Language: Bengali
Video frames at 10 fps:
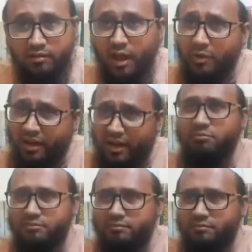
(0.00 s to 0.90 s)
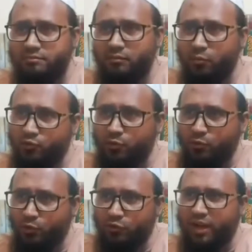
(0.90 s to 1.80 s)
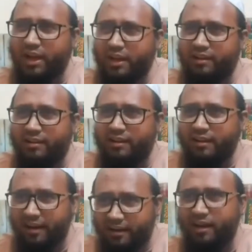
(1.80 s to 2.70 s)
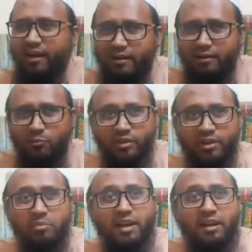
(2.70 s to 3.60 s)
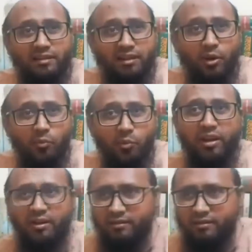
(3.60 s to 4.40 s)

সাহাবেকেরাম বুঝতে হবে ওই যুগের নারীরা পর্দার বিধান নাজিল হওয়ার পরে